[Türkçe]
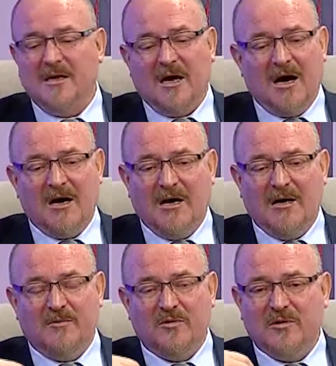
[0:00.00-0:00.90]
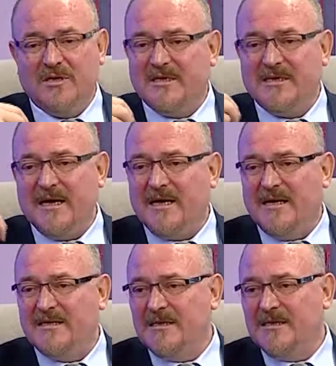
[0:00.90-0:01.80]
Ah, e, bu gırtlak
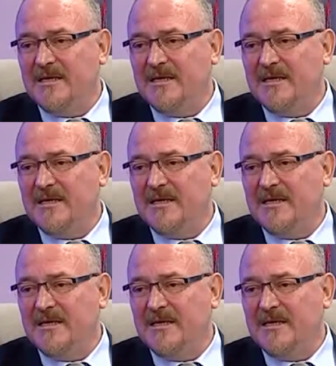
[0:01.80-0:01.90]
kanseri